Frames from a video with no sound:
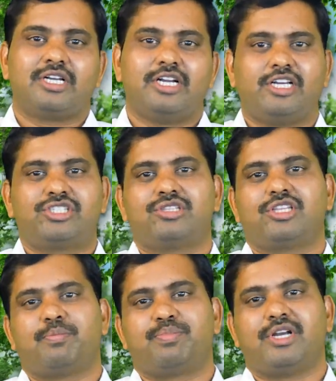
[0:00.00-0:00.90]
రేడియేషన్
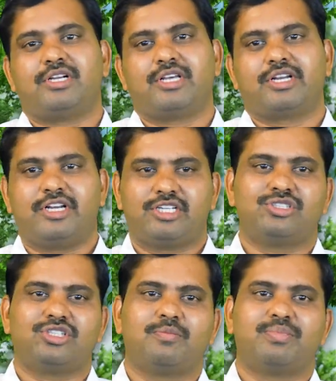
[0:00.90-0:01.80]
థెరపీ అంటే
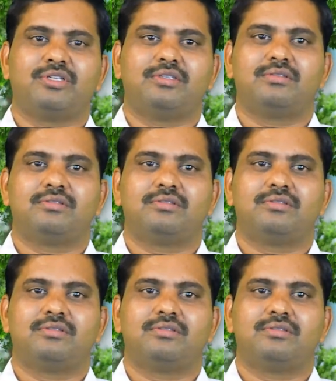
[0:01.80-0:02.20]
రేడియేషన్ థెరపీ